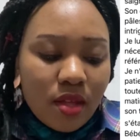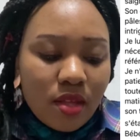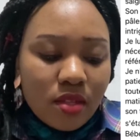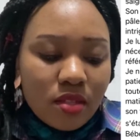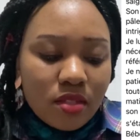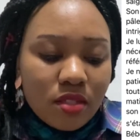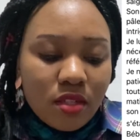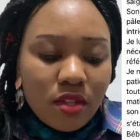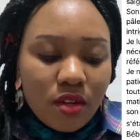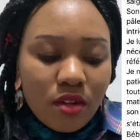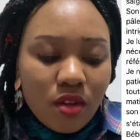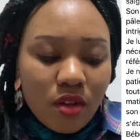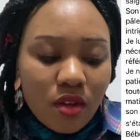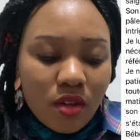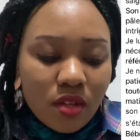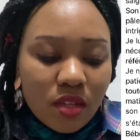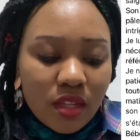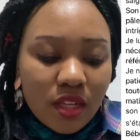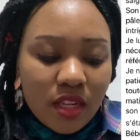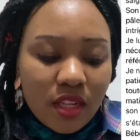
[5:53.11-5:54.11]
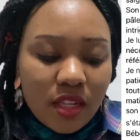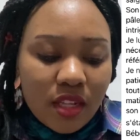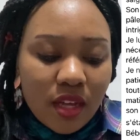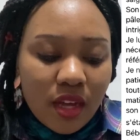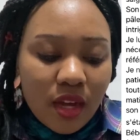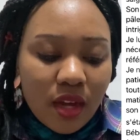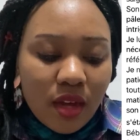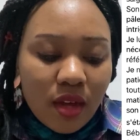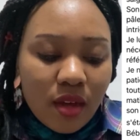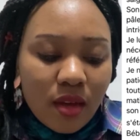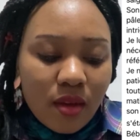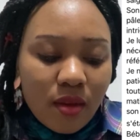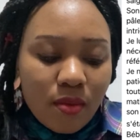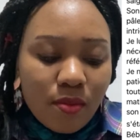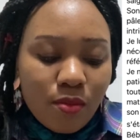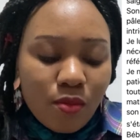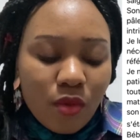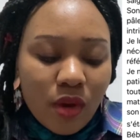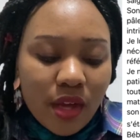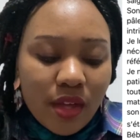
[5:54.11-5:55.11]
Dis-leur qu'il y a
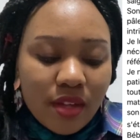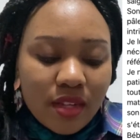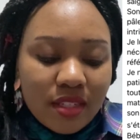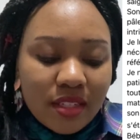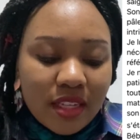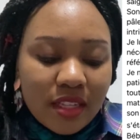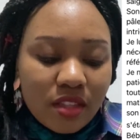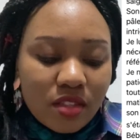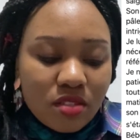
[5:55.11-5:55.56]
moyen d'être